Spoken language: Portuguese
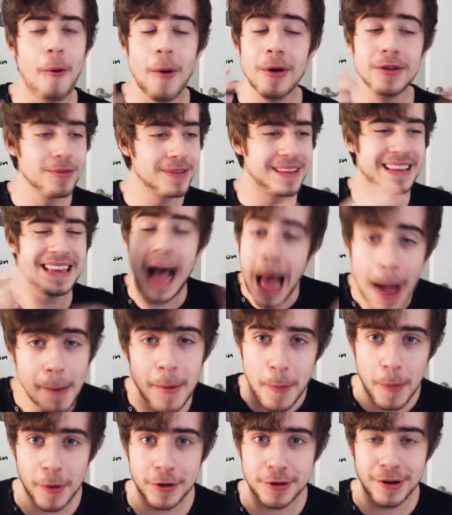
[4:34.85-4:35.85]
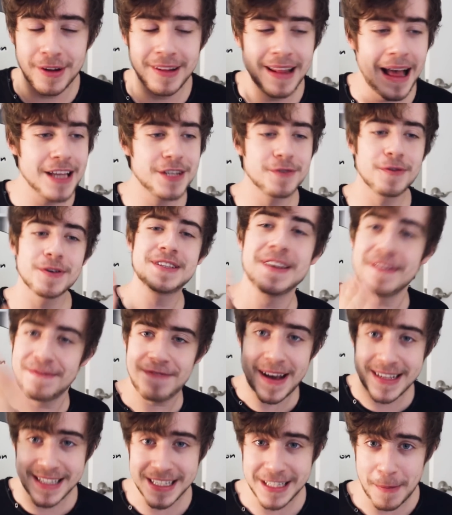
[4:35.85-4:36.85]
quando abre a oportunidade, você
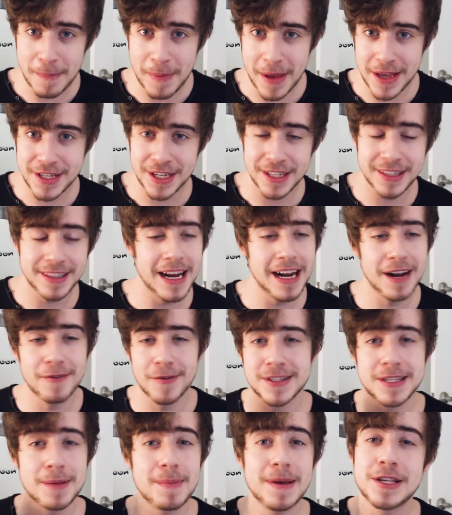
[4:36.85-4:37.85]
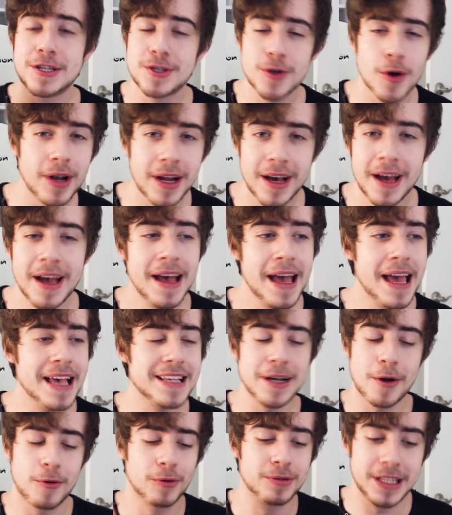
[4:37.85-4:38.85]
faz essa piadinha interna, você menciona
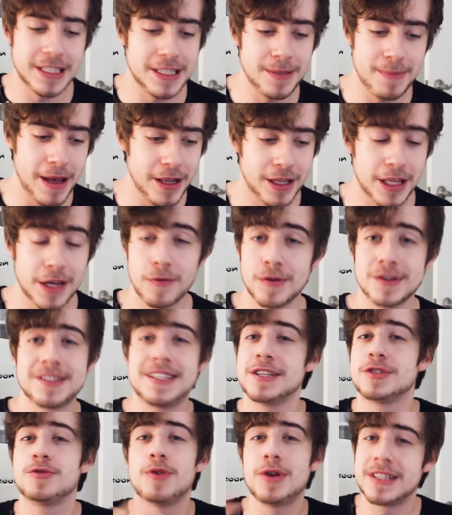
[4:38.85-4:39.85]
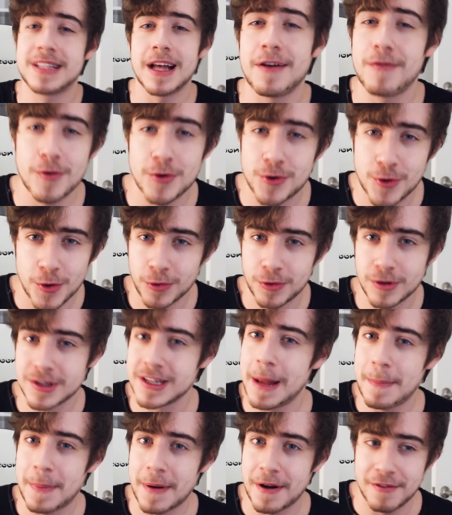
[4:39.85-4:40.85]
esse acontecimento que vocês dois estavam
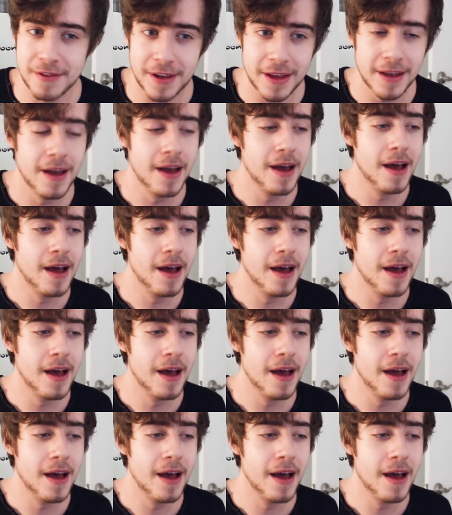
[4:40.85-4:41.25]
juntos lá para ver.